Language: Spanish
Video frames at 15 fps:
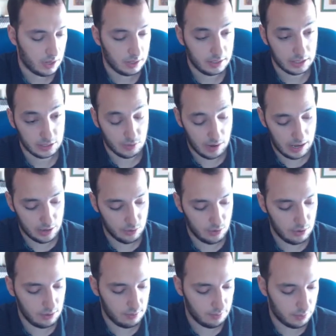Si es igual a
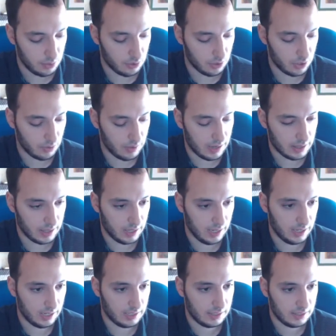null, pues lo que voy a hacer
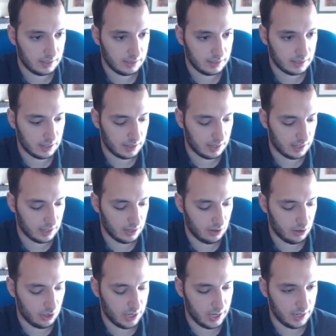es decirle,
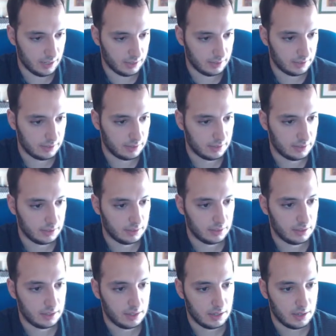oye,
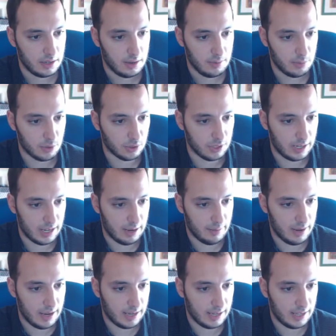pues
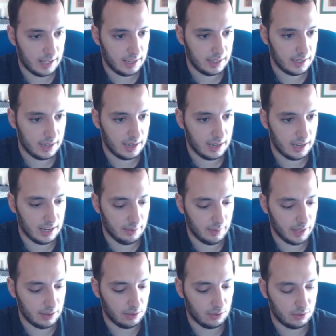créame aquí el
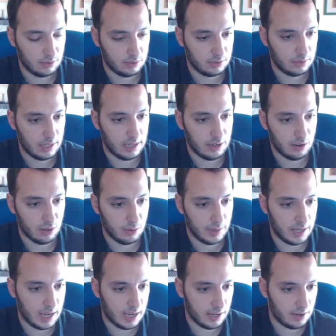elemento, el nodo
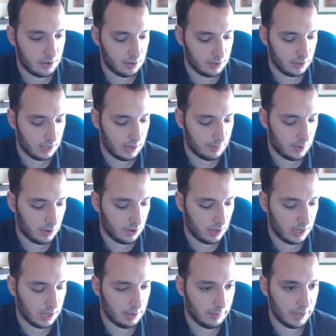binario y le pongo
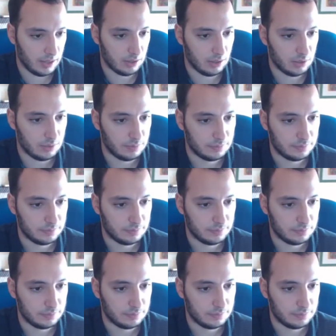el elemento.